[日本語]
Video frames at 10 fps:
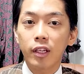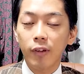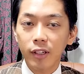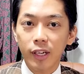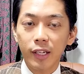い
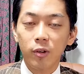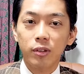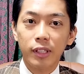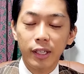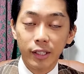わゆる英
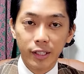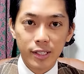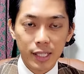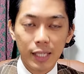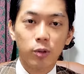語って
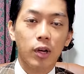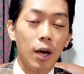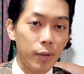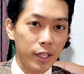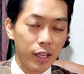イギリス英語とか
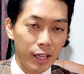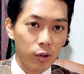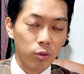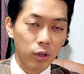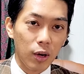アメリカ英
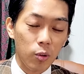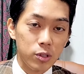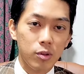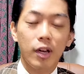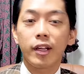語とか
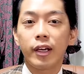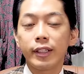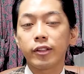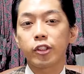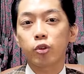
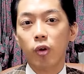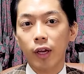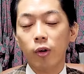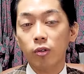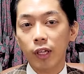オーストラリア・イングリッシュと
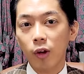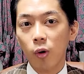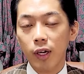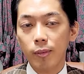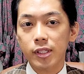かいろんな英
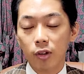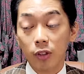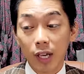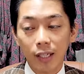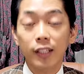語ありますけど、
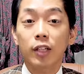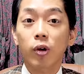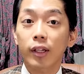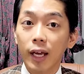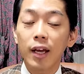あとカナダと
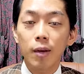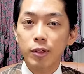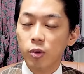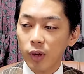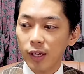かね、
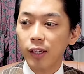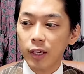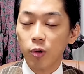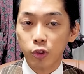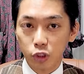まあその辺が
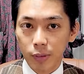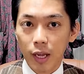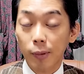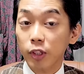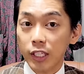結構有
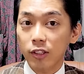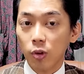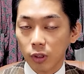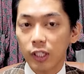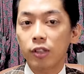名、また
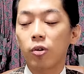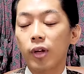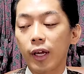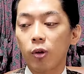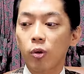インド、インド
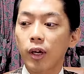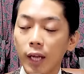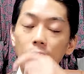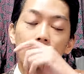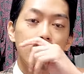の英語とか
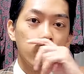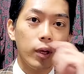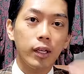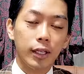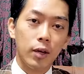ね、その
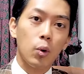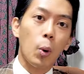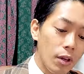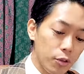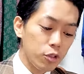辺が結
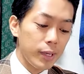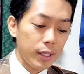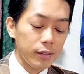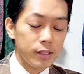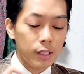構有名
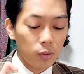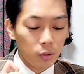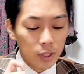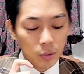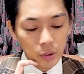なんですけ
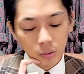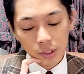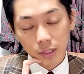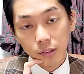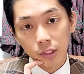ど、結構いろん
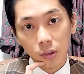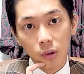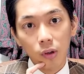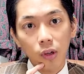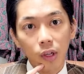な国の